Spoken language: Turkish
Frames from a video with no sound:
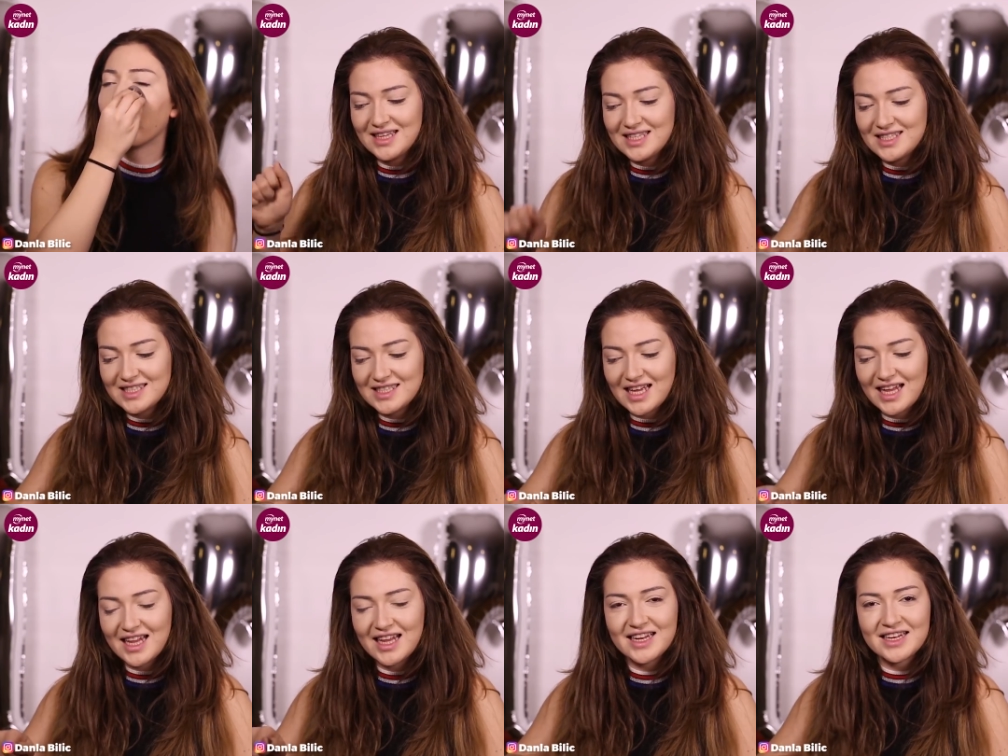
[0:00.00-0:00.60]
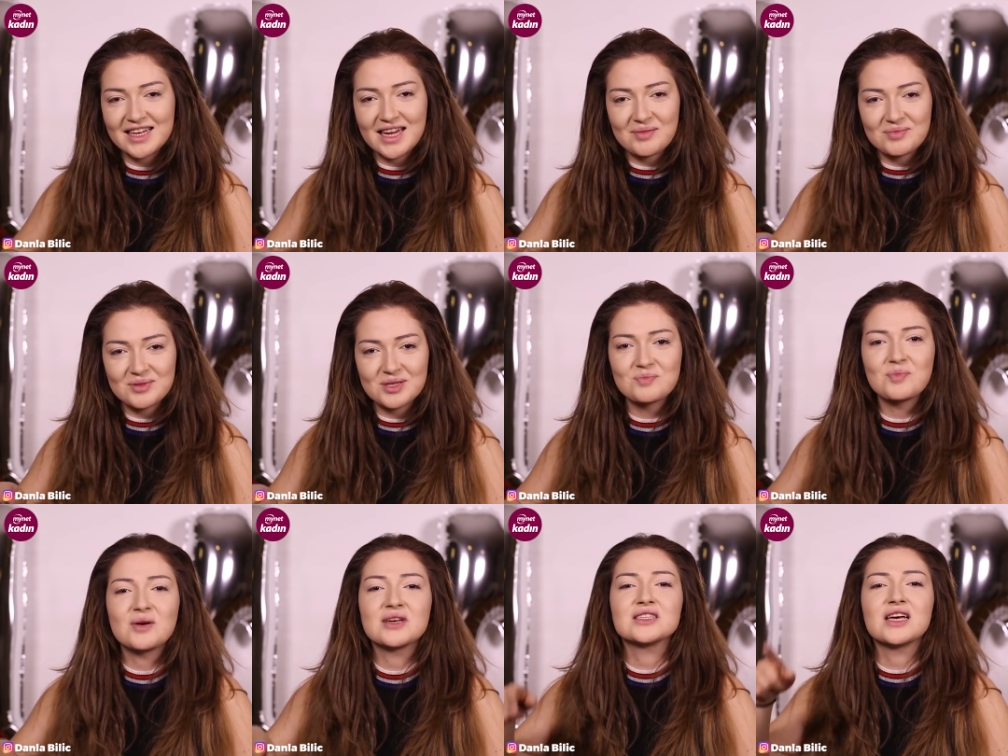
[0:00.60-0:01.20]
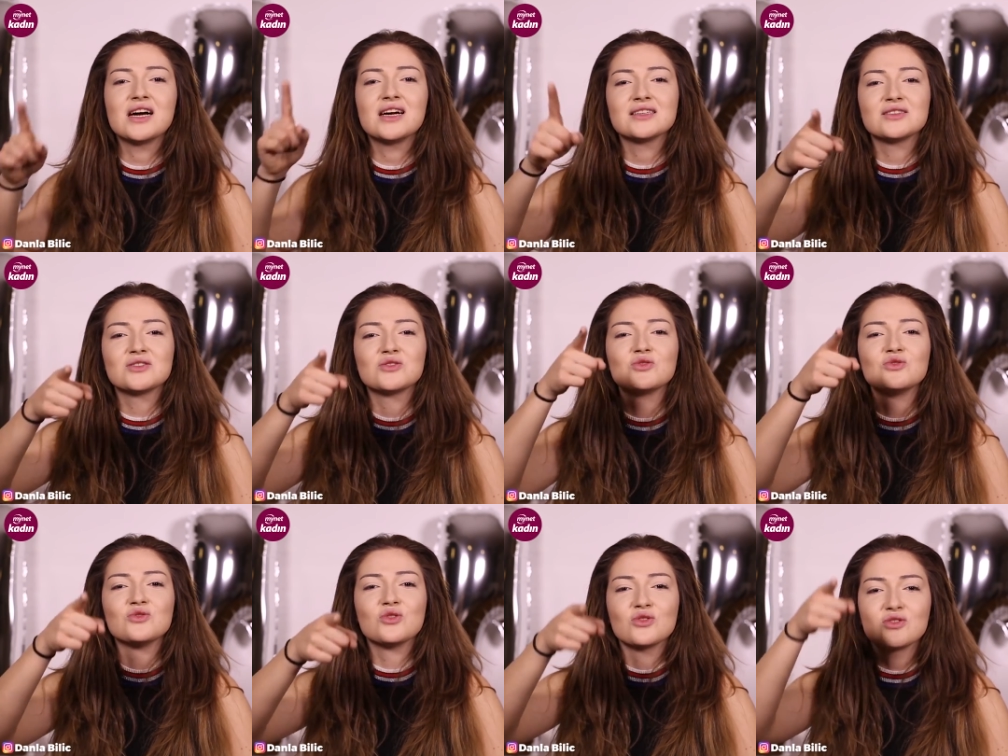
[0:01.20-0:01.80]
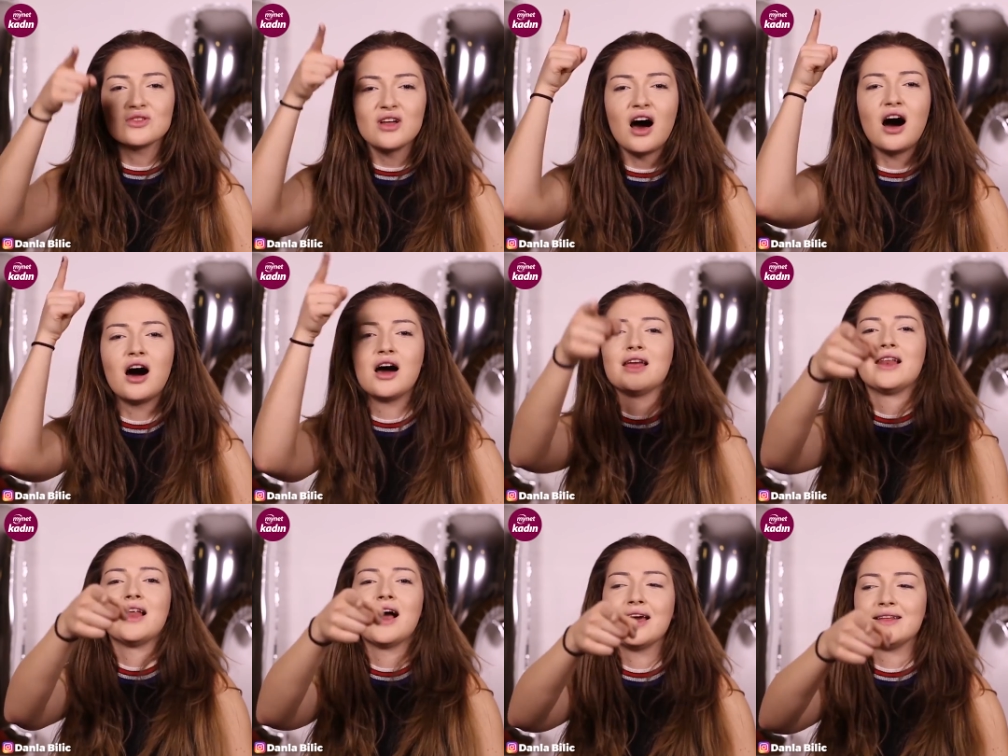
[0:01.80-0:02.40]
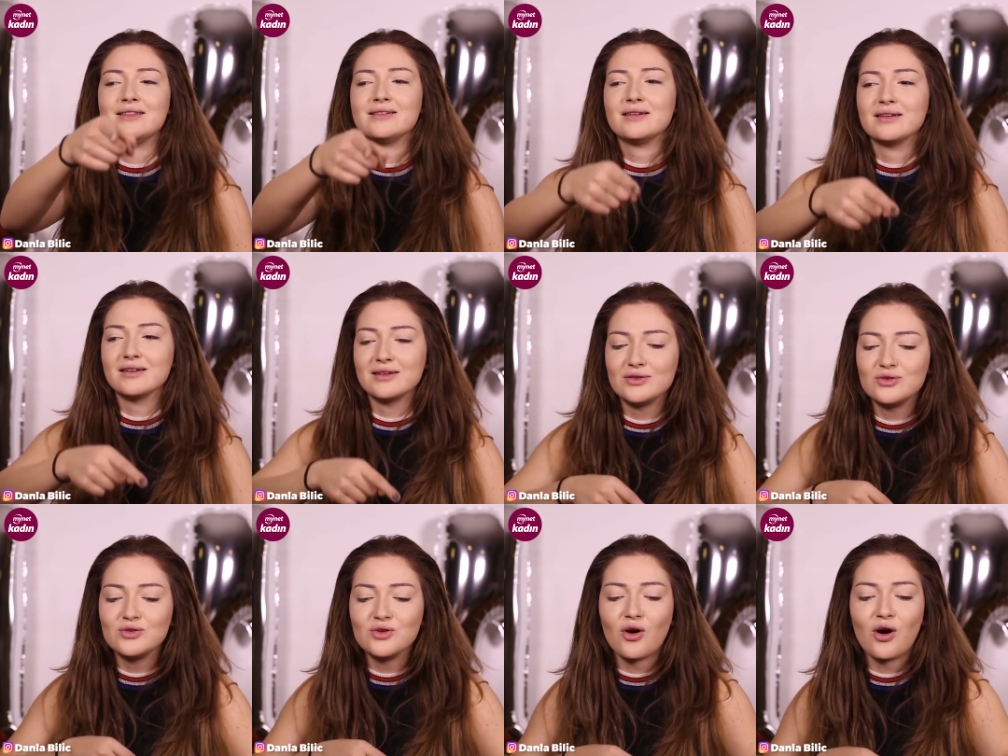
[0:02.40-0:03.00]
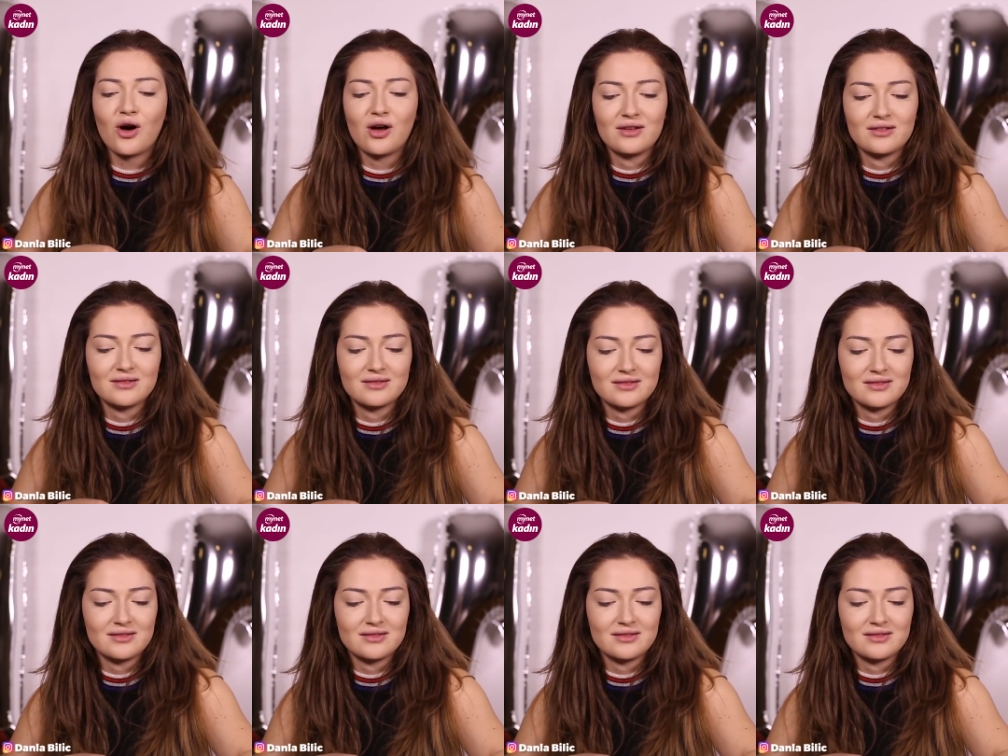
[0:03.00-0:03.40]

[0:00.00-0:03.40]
Liselerin hepsi pazartesi günü okula eyelinerlı gidiyor